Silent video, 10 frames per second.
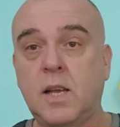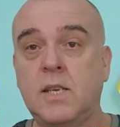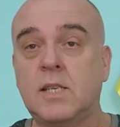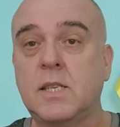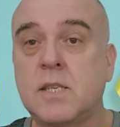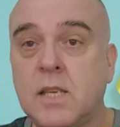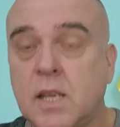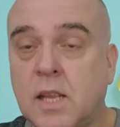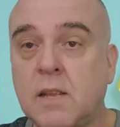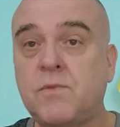Конечно же
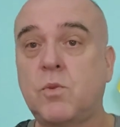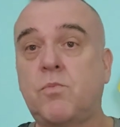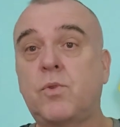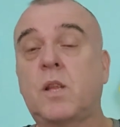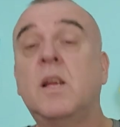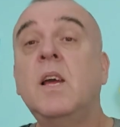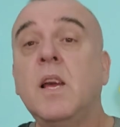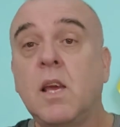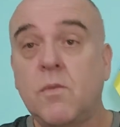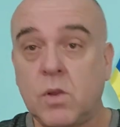нет, это все Путин.
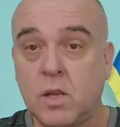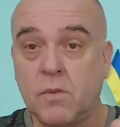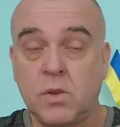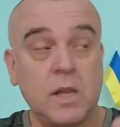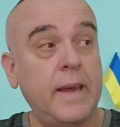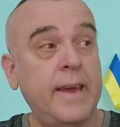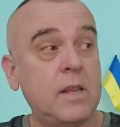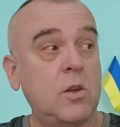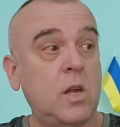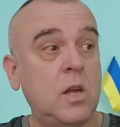И вот, вот,
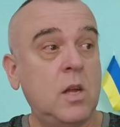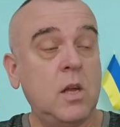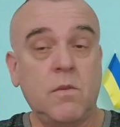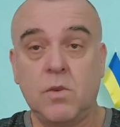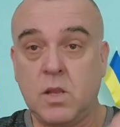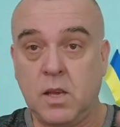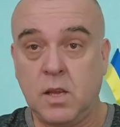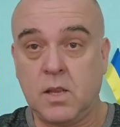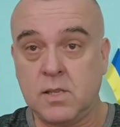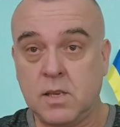это, вот,
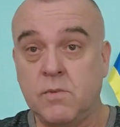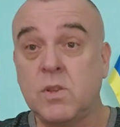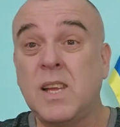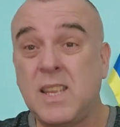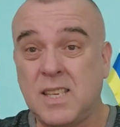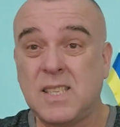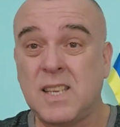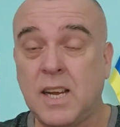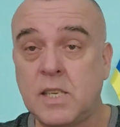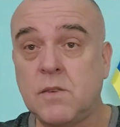это, вот это
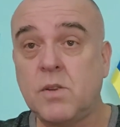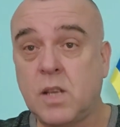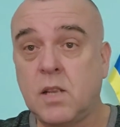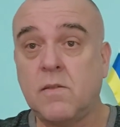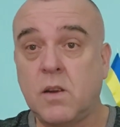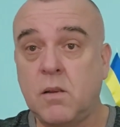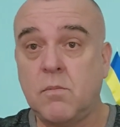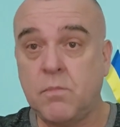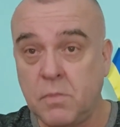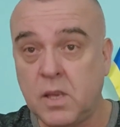задача вот этого
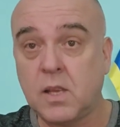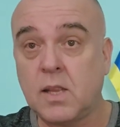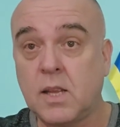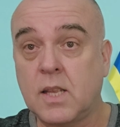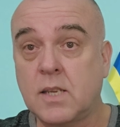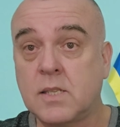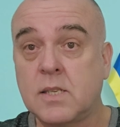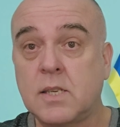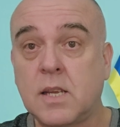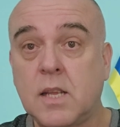митинга, так
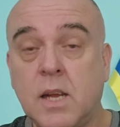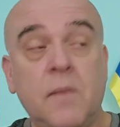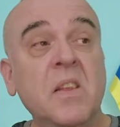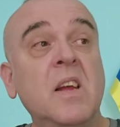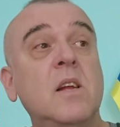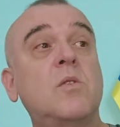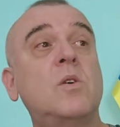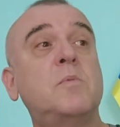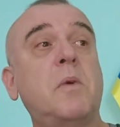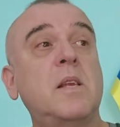сказать, да? То
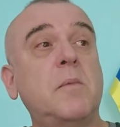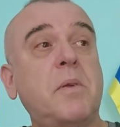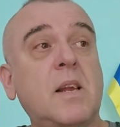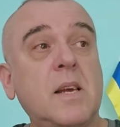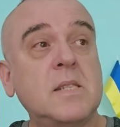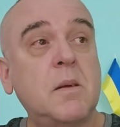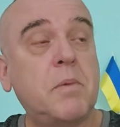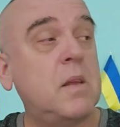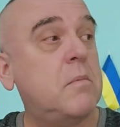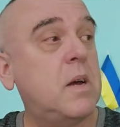есть они прекрасно
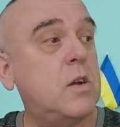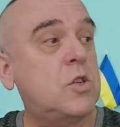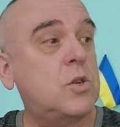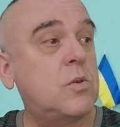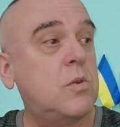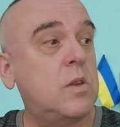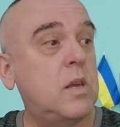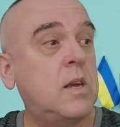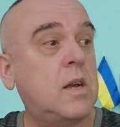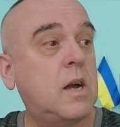понимают, что
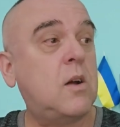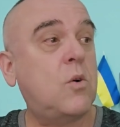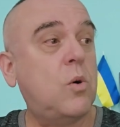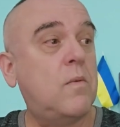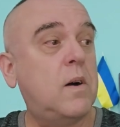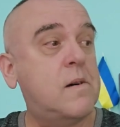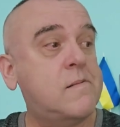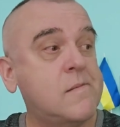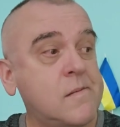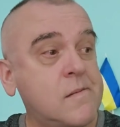
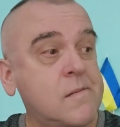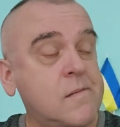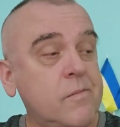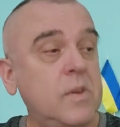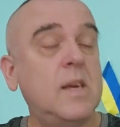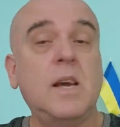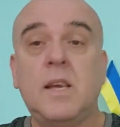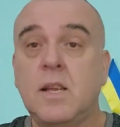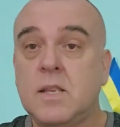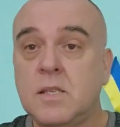никакого,
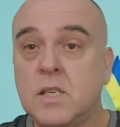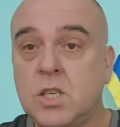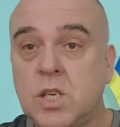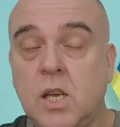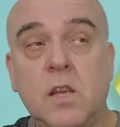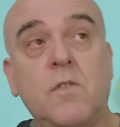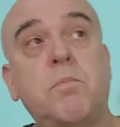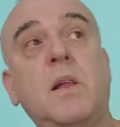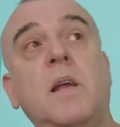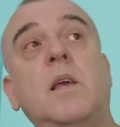никаких достижений в
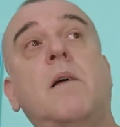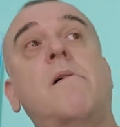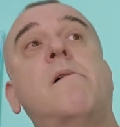плане